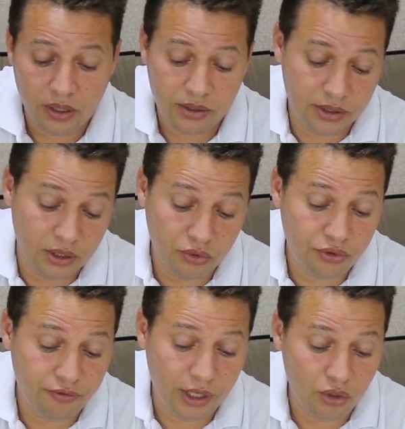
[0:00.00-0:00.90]
Se não
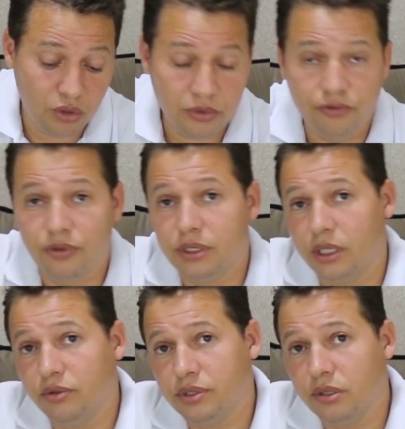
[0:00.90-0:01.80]
tiver o nome de
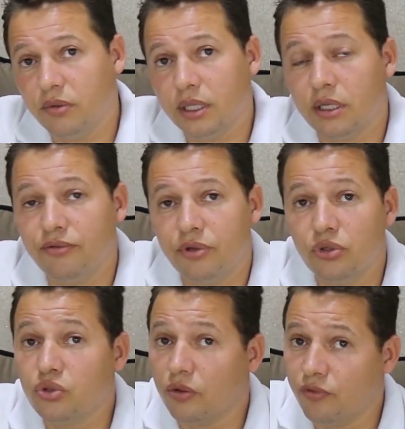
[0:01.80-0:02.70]
vocês nos 50
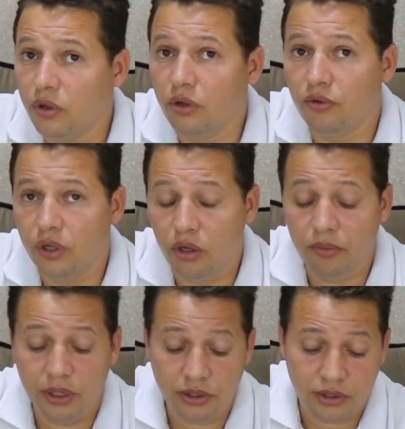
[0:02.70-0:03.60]
vídeos, só vou, eu
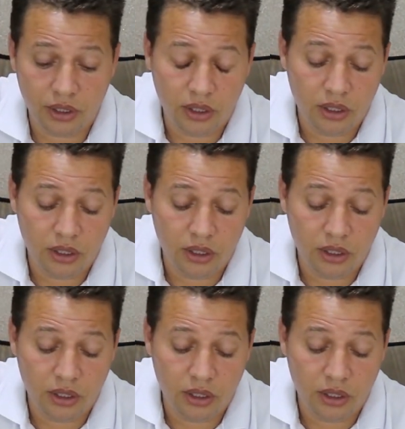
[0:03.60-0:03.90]
realmente